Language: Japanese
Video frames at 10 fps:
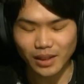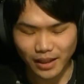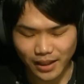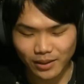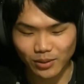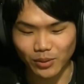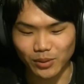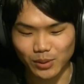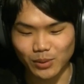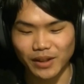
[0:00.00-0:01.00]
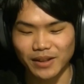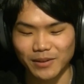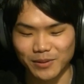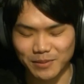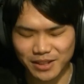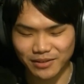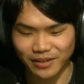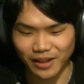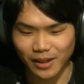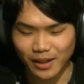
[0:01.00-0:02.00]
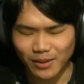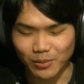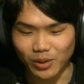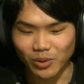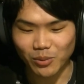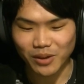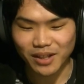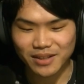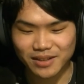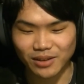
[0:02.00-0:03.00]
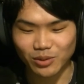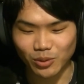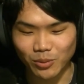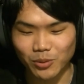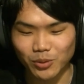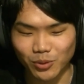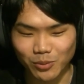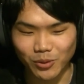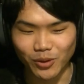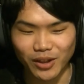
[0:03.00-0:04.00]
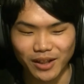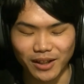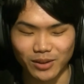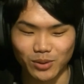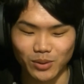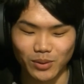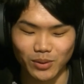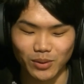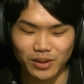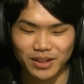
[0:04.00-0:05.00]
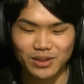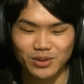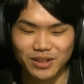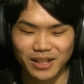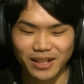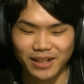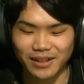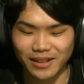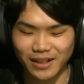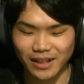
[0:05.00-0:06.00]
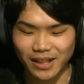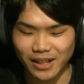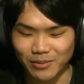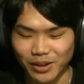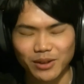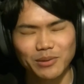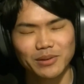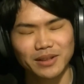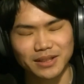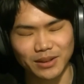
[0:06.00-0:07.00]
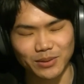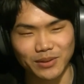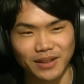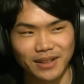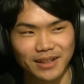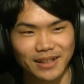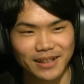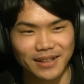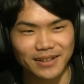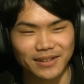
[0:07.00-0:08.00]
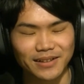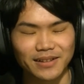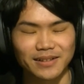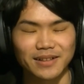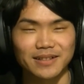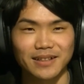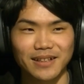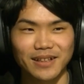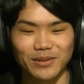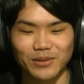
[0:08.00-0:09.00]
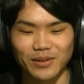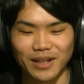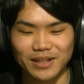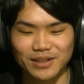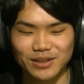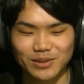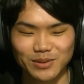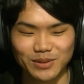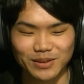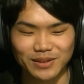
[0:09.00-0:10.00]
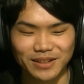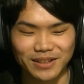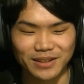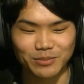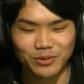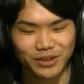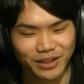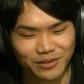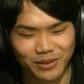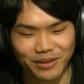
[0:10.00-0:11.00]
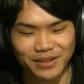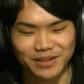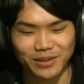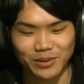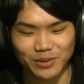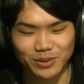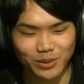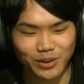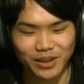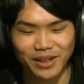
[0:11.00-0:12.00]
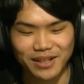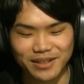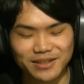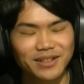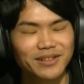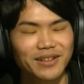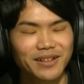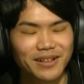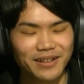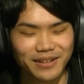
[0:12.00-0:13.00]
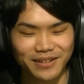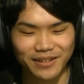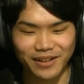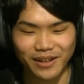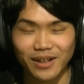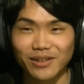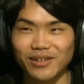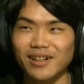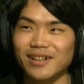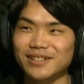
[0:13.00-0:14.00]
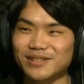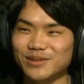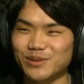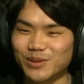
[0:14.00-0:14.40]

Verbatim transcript: えー、っと言われておりましたのでもう小林さんともども、えっと、緊張しながらやってたら、まあ、ひろかさんの方がなんですかねあのラジオに向いてるのか分かんないですけどすごい自然体でやられててあす